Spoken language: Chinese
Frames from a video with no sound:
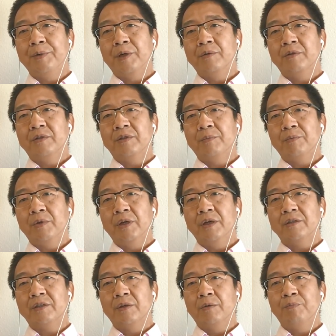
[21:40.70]
就也
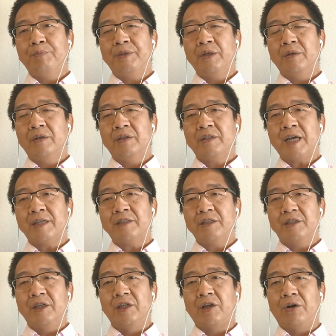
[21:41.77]
这在自
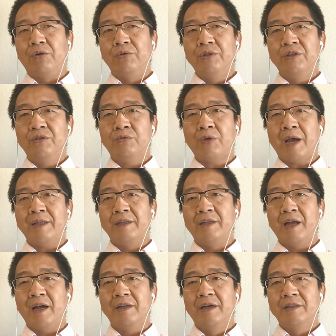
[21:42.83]
己的头人率领
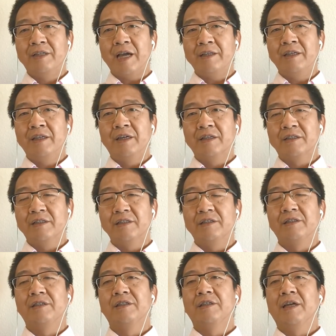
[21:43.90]
下建立一个自治
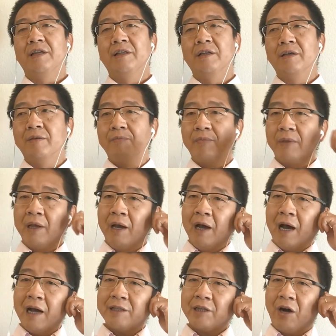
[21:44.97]
市镇的。
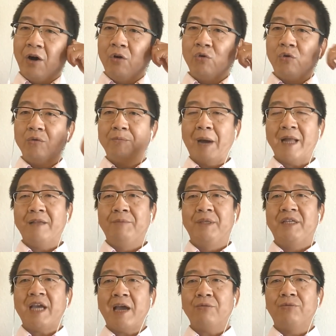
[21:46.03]
而曹公把你们
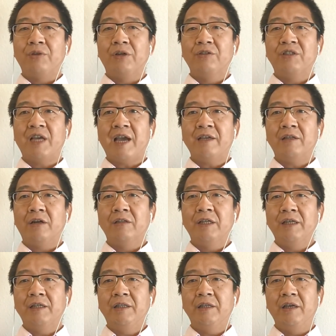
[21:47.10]
迁徙到迁移到
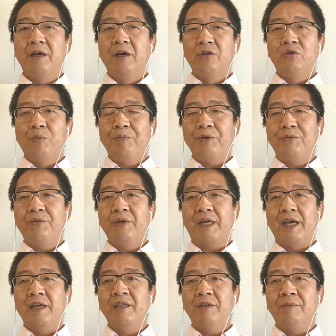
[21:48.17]
内地，就必须
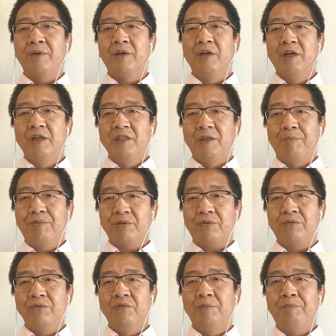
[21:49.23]
给你们以不
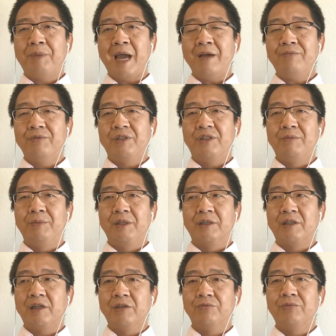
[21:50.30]
同于边户齐民的
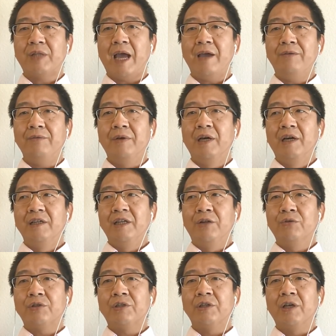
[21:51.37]
特殊待遇，也就
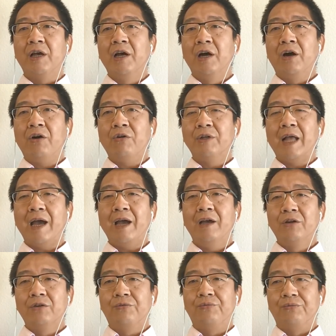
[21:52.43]
是后来
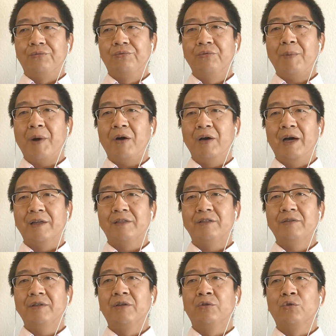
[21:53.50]
古父保啊至于。